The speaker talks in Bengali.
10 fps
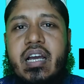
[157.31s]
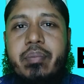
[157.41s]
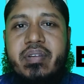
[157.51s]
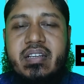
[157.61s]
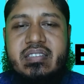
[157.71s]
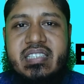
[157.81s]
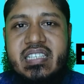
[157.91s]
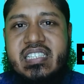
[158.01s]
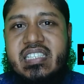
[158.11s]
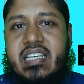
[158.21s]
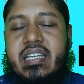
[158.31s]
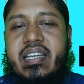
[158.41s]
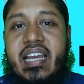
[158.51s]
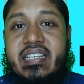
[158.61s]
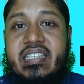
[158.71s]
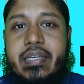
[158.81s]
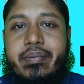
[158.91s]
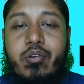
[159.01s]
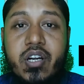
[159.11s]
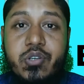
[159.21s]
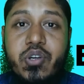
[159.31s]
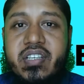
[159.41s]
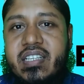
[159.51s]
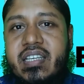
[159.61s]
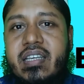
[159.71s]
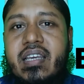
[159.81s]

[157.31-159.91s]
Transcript: আপনার সিক্সটি নাইনটি বা ওয়ান টোয়েন্টি